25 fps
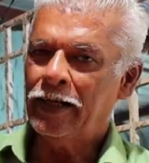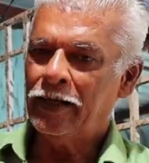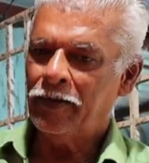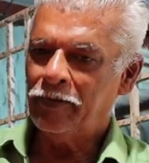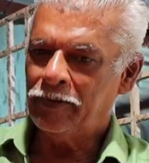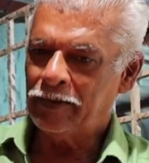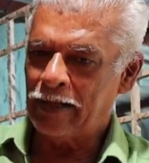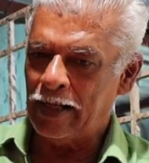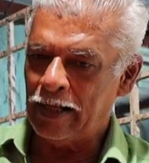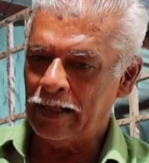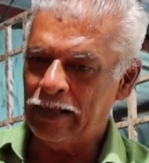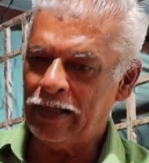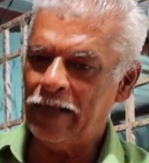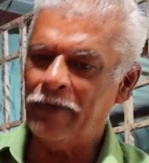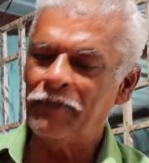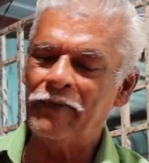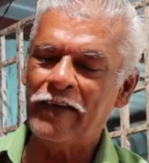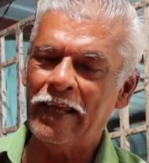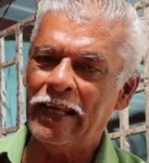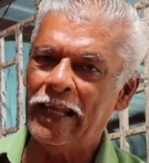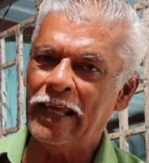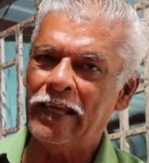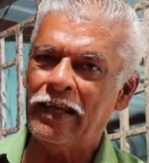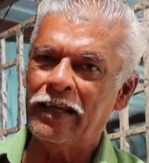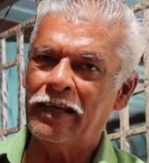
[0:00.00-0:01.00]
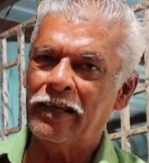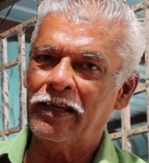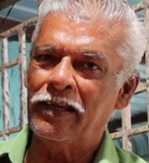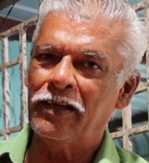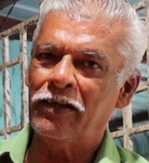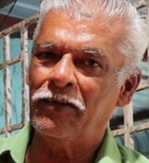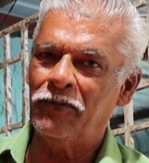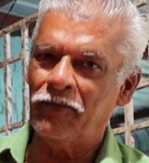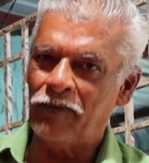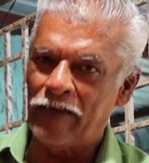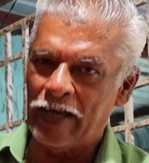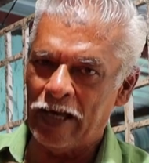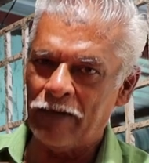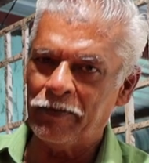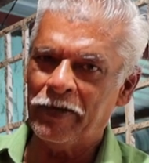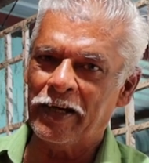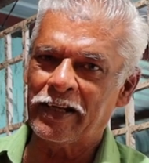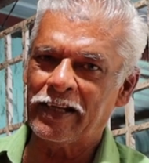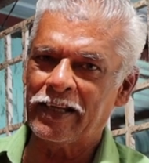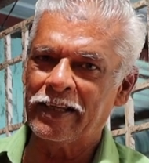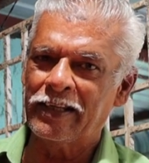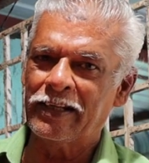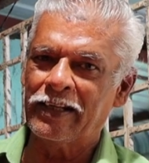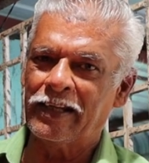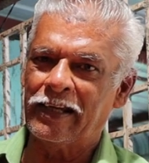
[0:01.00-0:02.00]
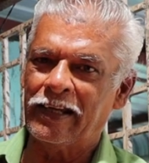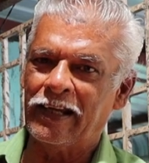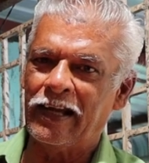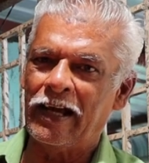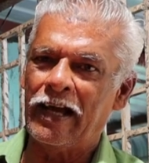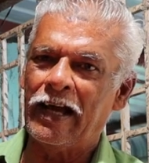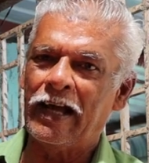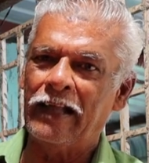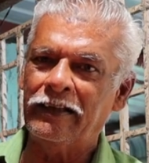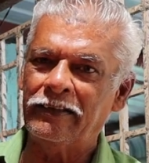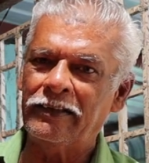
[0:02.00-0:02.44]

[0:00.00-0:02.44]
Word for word: நல்ல விலை வியாபாரம் இருக்குது அந்த